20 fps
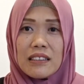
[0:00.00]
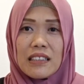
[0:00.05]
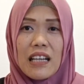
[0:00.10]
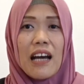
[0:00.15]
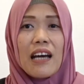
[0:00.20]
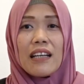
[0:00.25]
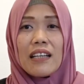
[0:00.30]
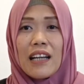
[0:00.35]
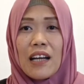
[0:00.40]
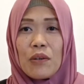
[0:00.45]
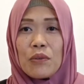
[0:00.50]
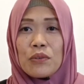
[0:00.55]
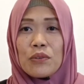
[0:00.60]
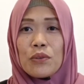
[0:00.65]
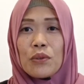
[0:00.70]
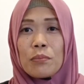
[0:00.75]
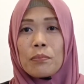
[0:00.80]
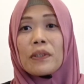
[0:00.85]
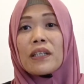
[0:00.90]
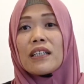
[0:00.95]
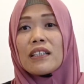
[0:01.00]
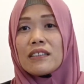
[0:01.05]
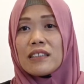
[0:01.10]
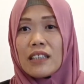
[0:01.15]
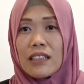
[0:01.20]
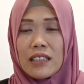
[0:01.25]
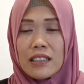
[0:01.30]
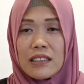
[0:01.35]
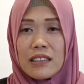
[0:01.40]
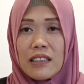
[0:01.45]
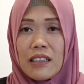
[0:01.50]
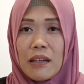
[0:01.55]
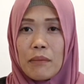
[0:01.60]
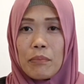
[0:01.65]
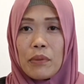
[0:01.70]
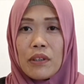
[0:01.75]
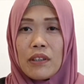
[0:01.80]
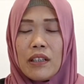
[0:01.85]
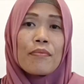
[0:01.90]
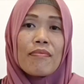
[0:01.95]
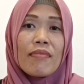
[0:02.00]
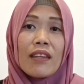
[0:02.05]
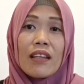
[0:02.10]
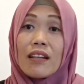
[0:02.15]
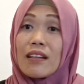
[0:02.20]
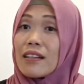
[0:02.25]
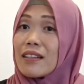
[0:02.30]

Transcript: cara untuk bekerja ke Singapura nih